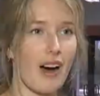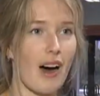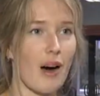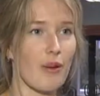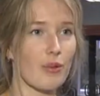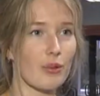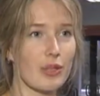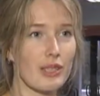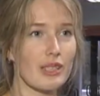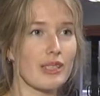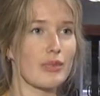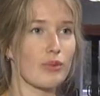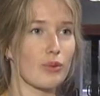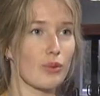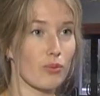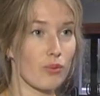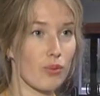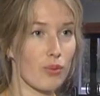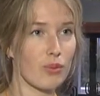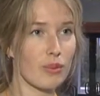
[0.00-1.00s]
А вот эти вот
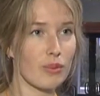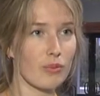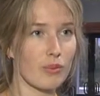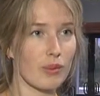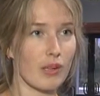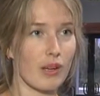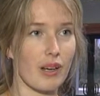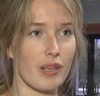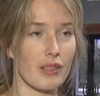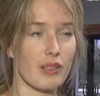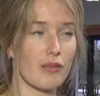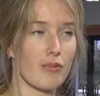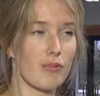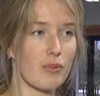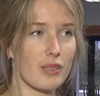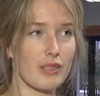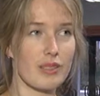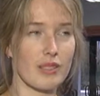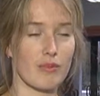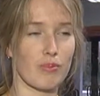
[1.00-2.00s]
форумы, они в
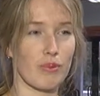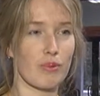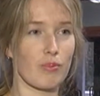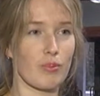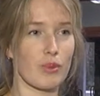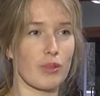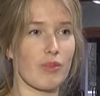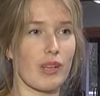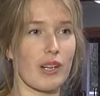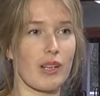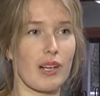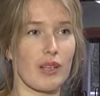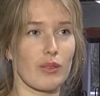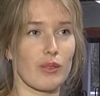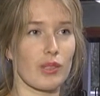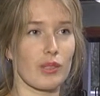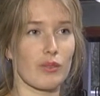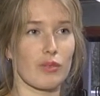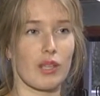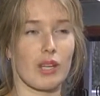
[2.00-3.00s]
принципе позволяют
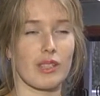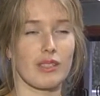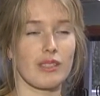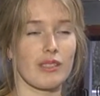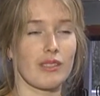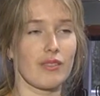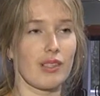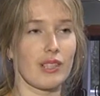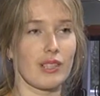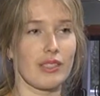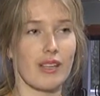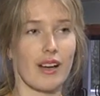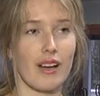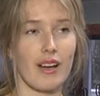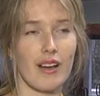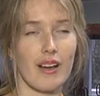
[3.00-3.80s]
один-два дня